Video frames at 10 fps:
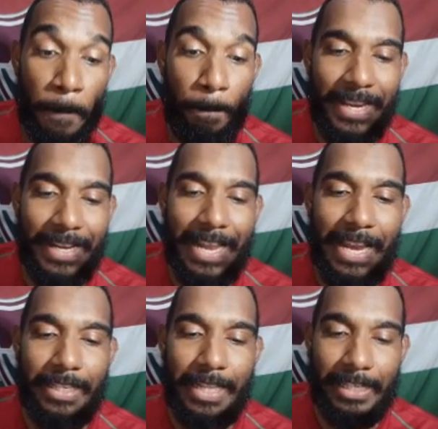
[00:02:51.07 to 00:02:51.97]

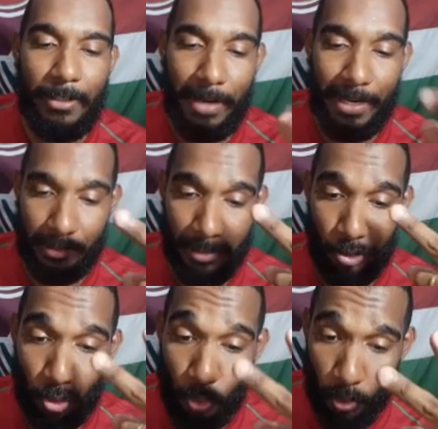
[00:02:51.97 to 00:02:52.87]
Penalidade Máxima
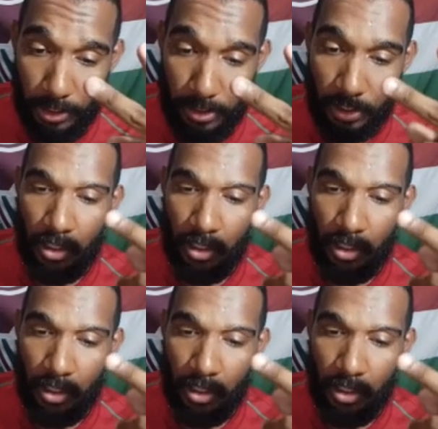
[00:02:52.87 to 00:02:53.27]
2,